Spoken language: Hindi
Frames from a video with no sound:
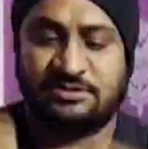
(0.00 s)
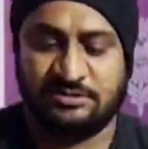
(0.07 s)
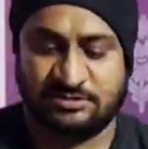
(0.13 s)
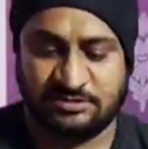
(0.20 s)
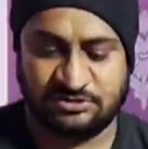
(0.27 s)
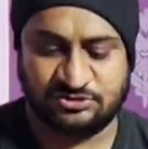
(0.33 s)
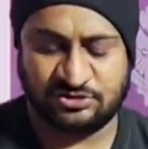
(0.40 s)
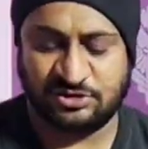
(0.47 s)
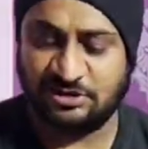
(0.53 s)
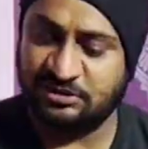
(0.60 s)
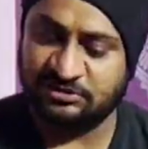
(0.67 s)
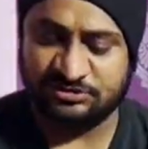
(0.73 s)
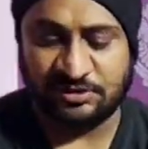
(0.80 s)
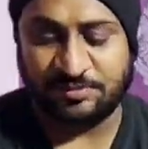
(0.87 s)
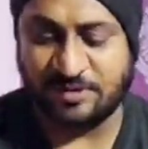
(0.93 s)
ठीक है इस
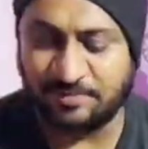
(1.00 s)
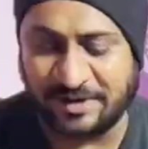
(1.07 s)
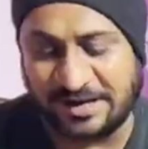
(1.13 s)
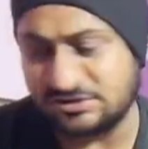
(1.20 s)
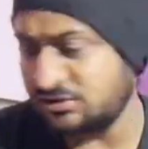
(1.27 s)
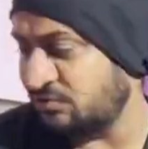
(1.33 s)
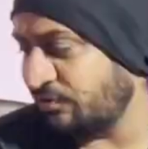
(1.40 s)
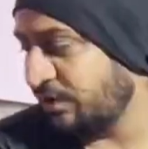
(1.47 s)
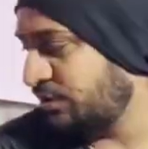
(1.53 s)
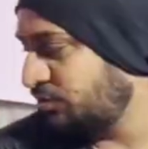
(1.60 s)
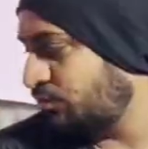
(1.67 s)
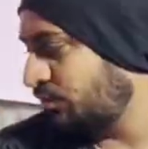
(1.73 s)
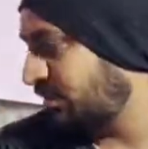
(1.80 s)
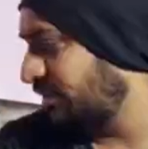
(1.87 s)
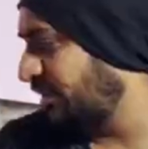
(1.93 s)
इन सब के प्राइस है
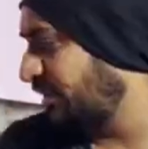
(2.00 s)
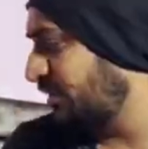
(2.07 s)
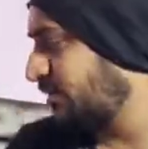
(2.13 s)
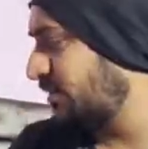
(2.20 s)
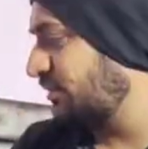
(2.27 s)
ट्वेंटी टू हंड्रेड